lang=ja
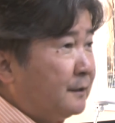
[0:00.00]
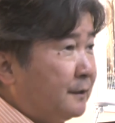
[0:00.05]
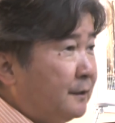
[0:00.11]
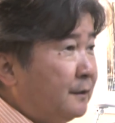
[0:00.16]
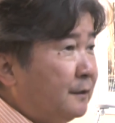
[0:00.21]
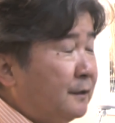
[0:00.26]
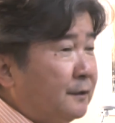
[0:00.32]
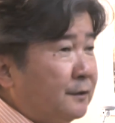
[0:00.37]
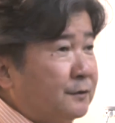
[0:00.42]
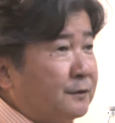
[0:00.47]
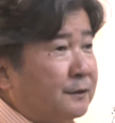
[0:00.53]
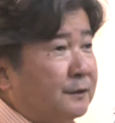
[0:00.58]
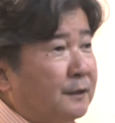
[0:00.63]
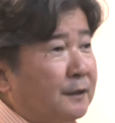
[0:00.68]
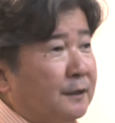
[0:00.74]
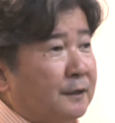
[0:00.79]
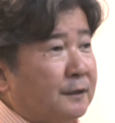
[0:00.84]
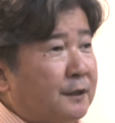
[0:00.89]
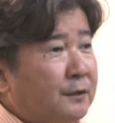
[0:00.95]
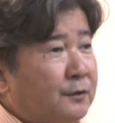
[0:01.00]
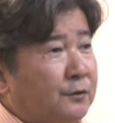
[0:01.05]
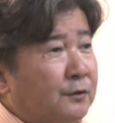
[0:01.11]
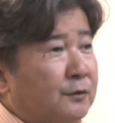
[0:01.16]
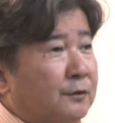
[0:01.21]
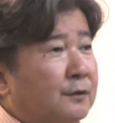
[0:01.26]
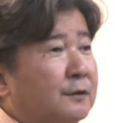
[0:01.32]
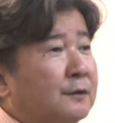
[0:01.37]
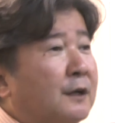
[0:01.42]
ら、ね、要するに結
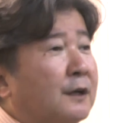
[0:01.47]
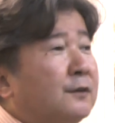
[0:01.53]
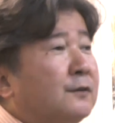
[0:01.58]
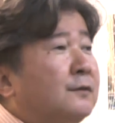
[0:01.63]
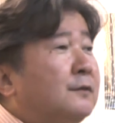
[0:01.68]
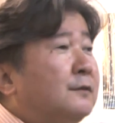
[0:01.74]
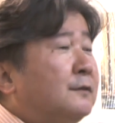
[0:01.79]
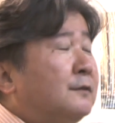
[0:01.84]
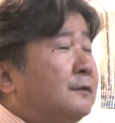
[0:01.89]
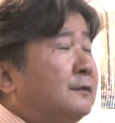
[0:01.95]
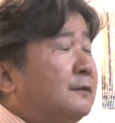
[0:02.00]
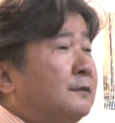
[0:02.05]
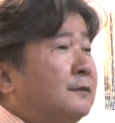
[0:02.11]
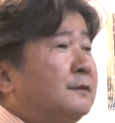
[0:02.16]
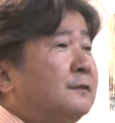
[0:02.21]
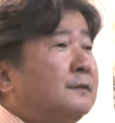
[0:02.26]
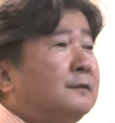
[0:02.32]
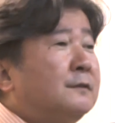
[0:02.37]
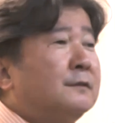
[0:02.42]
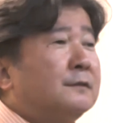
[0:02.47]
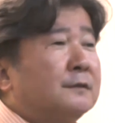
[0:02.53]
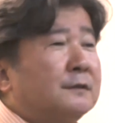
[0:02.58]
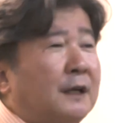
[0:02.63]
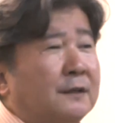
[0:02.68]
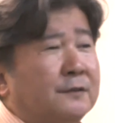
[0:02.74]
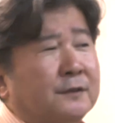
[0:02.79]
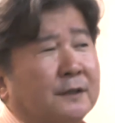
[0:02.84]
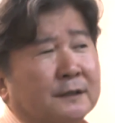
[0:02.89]
構あのー、
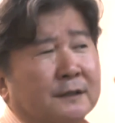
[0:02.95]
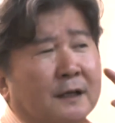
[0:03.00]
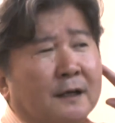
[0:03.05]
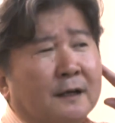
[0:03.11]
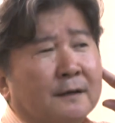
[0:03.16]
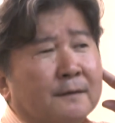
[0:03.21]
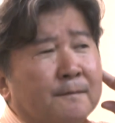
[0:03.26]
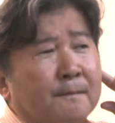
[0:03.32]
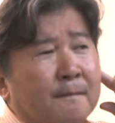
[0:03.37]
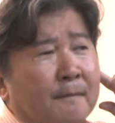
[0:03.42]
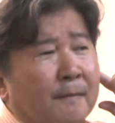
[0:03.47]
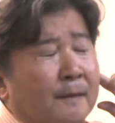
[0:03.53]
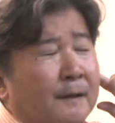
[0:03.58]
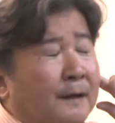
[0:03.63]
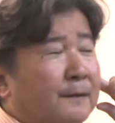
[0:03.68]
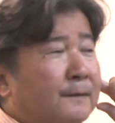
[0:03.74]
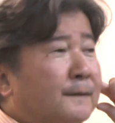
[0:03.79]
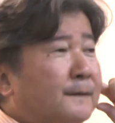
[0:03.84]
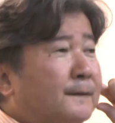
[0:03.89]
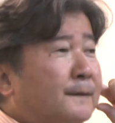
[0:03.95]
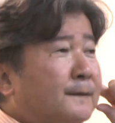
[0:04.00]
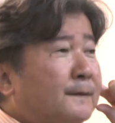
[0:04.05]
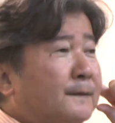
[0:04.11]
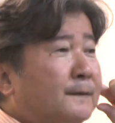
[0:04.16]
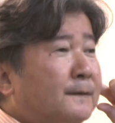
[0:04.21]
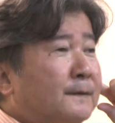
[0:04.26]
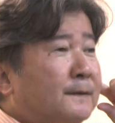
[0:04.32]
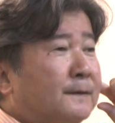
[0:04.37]
なんとかなあ
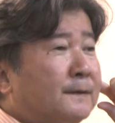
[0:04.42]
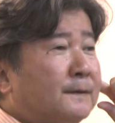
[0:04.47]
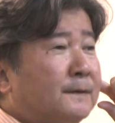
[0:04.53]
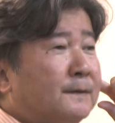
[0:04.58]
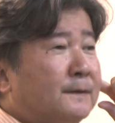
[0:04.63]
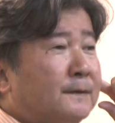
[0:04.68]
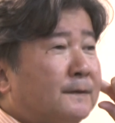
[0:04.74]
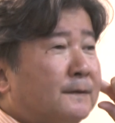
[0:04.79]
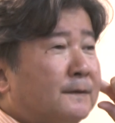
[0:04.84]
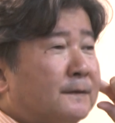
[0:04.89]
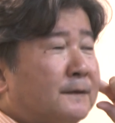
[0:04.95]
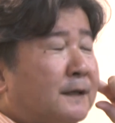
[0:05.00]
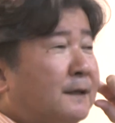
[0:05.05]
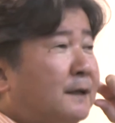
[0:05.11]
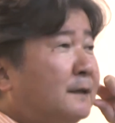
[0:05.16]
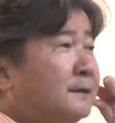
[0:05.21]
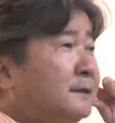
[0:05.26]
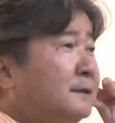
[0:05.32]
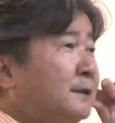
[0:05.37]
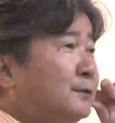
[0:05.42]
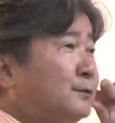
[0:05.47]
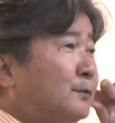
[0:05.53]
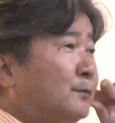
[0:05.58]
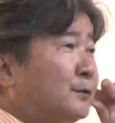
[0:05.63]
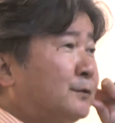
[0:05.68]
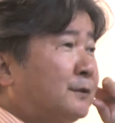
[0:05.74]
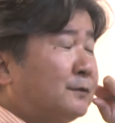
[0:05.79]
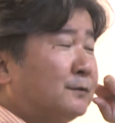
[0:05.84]
のー、結果が出てると
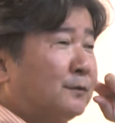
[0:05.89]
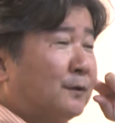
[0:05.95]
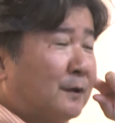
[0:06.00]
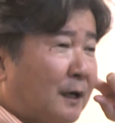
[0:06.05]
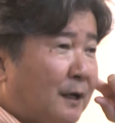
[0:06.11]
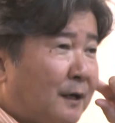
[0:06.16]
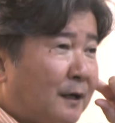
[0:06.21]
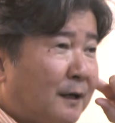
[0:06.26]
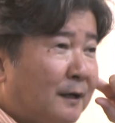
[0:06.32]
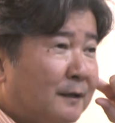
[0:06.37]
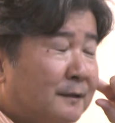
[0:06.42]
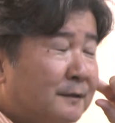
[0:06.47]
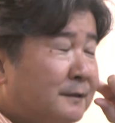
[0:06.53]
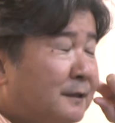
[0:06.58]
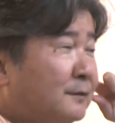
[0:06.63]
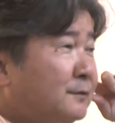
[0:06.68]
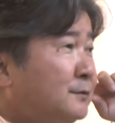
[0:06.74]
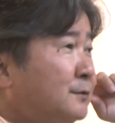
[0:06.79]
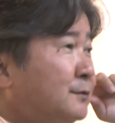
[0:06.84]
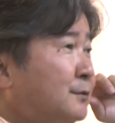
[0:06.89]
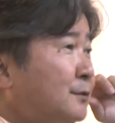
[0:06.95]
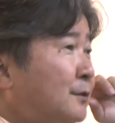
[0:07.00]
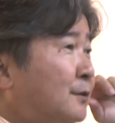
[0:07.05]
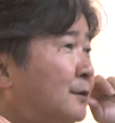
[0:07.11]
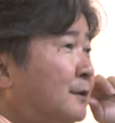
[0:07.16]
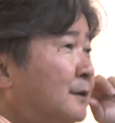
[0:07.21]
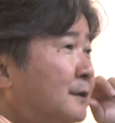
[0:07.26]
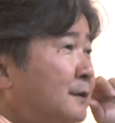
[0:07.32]
思ってるのか逆に言う
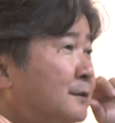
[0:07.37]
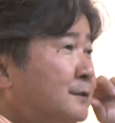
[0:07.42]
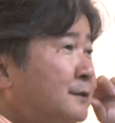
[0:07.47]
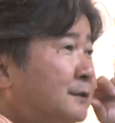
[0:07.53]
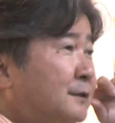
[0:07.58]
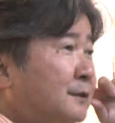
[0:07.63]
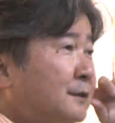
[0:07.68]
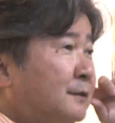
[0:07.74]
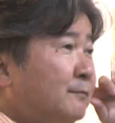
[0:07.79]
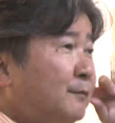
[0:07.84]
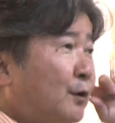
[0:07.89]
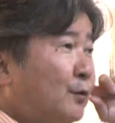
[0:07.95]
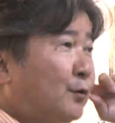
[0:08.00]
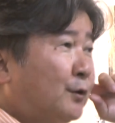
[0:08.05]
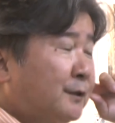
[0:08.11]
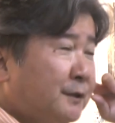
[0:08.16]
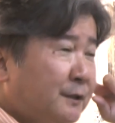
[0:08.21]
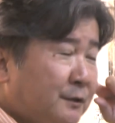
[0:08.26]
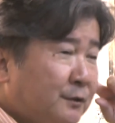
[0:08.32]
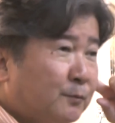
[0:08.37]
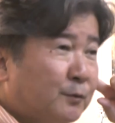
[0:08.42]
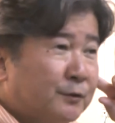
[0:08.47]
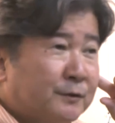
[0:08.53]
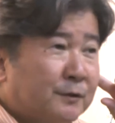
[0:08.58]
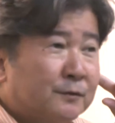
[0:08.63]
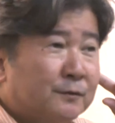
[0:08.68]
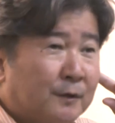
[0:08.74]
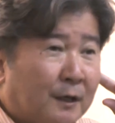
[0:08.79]
と要するに、まあ、これでいいと
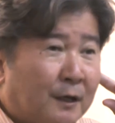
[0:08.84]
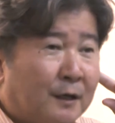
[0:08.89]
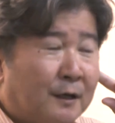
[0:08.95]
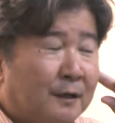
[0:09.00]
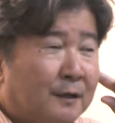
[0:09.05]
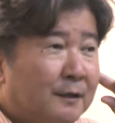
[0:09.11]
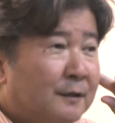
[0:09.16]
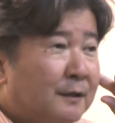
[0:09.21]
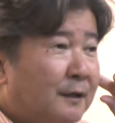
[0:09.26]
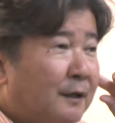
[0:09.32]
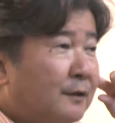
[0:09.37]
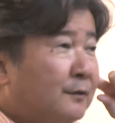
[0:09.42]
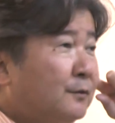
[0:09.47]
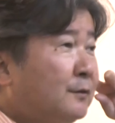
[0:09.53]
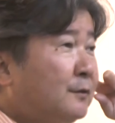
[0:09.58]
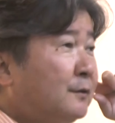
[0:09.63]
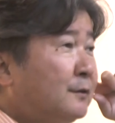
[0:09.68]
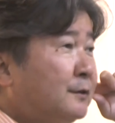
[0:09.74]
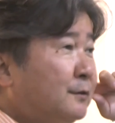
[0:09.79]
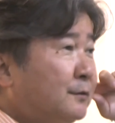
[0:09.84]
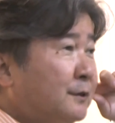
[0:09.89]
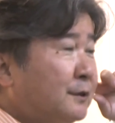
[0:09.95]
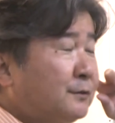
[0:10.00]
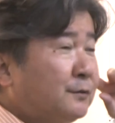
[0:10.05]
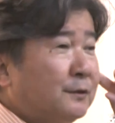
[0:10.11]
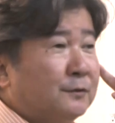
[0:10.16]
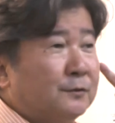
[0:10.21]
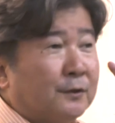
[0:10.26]
思ってるのか、あのー、いろん
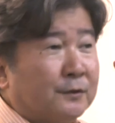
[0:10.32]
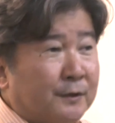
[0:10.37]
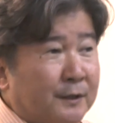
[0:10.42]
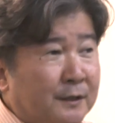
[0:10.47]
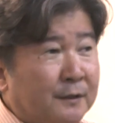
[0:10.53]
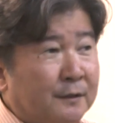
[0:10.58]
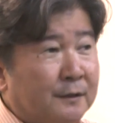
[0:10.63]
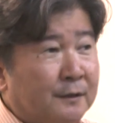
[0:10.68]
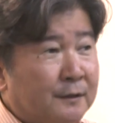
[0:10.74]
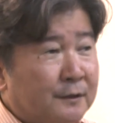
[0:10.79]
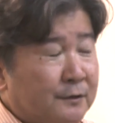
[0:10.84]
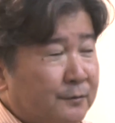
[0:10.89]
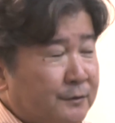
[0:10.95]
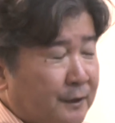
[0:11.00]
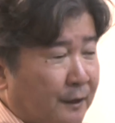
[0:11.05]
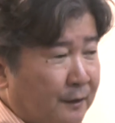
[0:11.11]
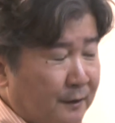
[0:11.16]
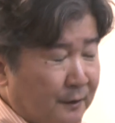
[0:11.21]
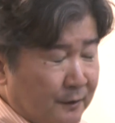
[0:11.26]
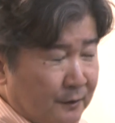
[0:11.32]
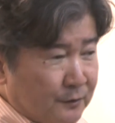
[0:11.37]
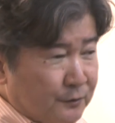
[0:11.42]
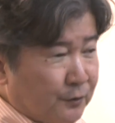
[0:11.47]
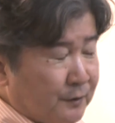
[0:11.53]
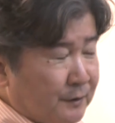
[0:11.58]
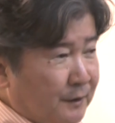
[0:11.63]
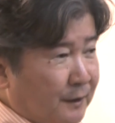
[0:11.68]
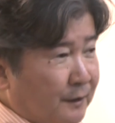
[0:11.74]
な人いるよねでもさ
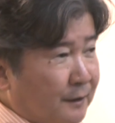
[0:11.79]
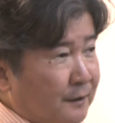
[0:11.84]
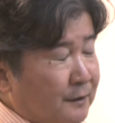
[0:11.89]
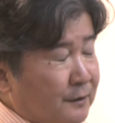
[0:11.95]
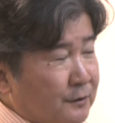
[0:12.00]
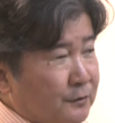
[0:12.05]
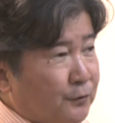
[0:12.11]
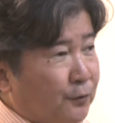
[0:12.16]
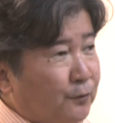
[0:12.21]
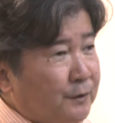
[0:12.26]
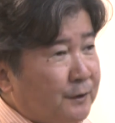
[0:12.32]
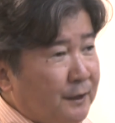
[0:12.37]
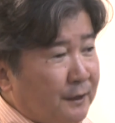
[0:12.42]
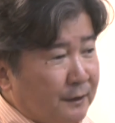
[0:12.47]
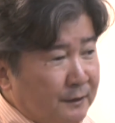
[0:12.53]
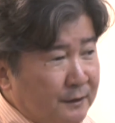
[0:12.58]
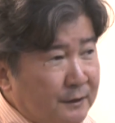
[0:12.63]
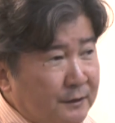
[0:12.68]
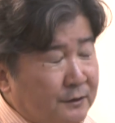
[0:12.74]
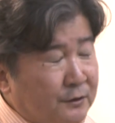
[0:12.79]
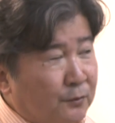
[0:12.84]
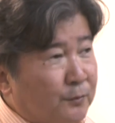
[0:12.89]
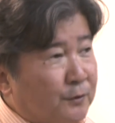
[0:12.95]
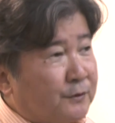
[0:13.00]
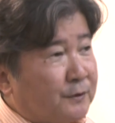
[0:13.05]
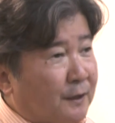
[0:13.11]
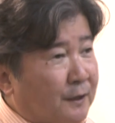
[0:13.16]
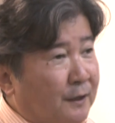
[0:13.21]
それねそこでいいって
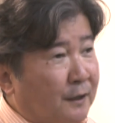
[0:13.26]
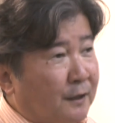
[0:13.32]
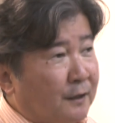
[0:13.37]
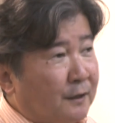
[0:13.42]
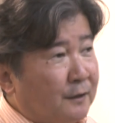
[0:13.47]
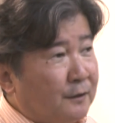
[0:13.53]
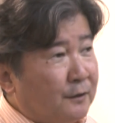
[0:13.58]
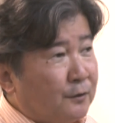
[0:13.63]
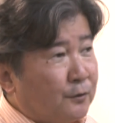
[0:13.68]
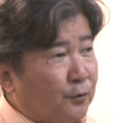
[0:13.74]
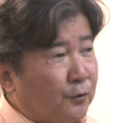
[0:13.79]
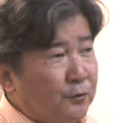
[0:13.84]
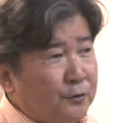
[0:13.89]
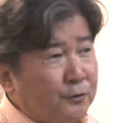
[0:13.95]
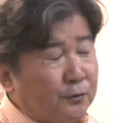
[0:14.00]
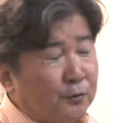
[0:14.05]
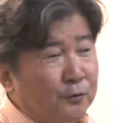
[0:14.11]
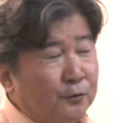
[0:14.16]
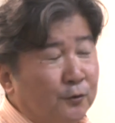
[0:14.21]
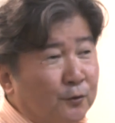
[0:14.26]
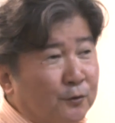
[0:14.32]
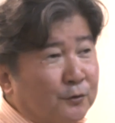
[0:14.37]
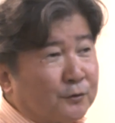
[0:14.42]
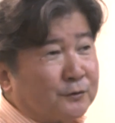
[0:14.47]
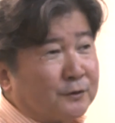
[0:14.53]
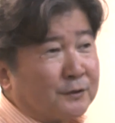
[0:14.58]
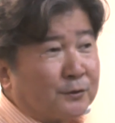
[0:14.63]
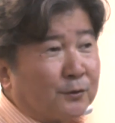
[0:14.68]
思ったらこの人の能
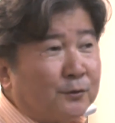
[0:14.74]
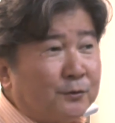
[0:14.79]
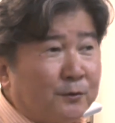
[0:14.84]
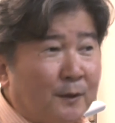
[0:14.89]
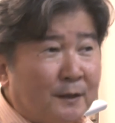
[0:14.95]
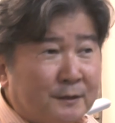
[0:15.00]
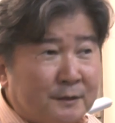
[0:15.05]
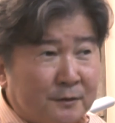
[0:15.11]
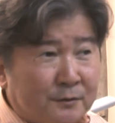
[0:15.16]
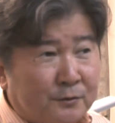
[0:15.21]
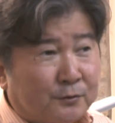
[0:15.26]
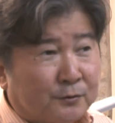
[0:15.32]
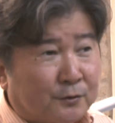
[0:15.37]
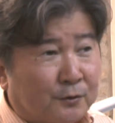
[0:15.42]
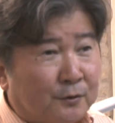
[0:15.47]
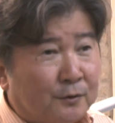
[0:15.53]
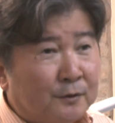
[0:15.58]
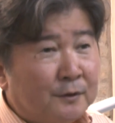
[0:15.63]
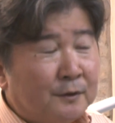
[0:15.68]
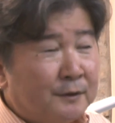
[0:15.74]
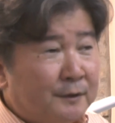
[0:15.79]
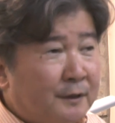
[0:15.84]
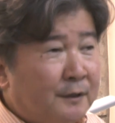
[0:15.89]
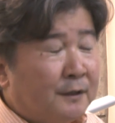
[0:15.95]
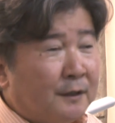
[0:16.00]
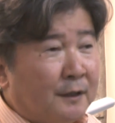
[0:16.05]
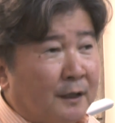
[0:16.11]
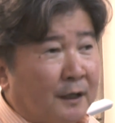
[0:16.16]
力ってそこで終わっちゃうってこと
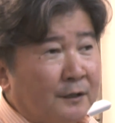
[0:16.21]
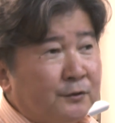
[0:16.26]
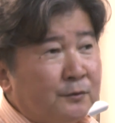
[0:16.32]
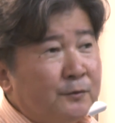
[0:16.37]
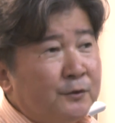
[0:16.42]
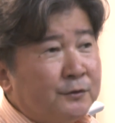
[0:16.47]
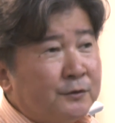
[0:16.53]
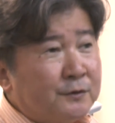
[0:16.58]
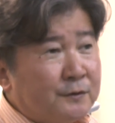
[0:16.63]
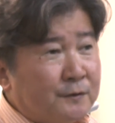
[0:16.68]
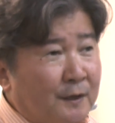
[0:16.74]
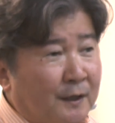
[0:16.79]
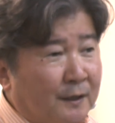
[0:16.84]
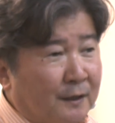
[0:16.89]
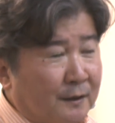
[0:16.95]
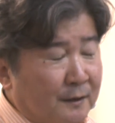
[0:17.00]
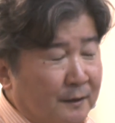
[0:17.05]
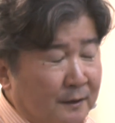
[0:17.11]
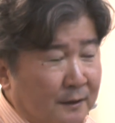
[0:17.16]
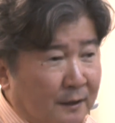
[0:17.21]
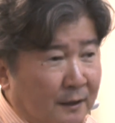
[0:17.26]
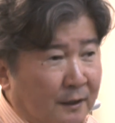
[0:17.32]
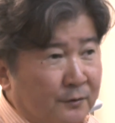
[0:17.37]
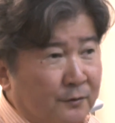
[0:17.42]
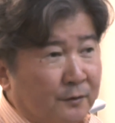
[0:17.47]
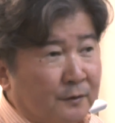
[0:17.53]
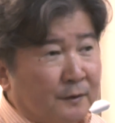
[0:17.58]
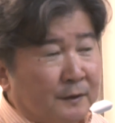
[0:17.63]
ね、あともう一つは
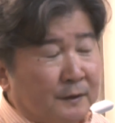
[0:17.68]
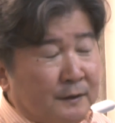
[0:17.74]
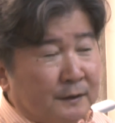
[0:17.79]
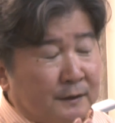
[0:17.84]
あの、